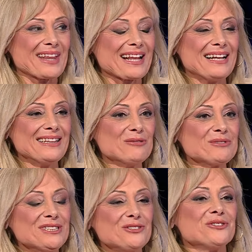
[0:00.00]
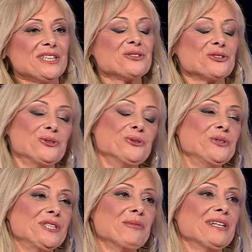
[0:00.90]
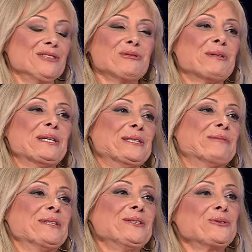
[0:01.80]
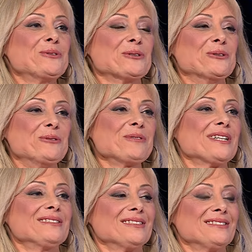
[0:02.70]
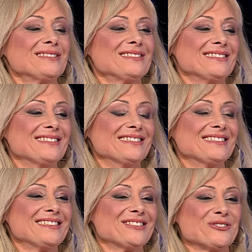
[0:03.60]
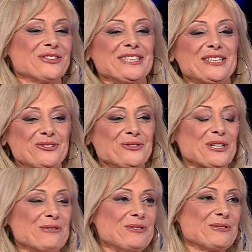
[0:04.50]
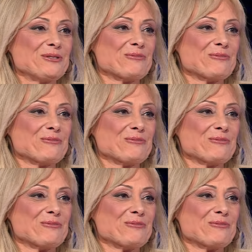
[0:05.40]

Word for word: annem 40 günden sonra dönünce ben de babaannemden süt alıyorum. Zaten e, o kadar süt almışım ki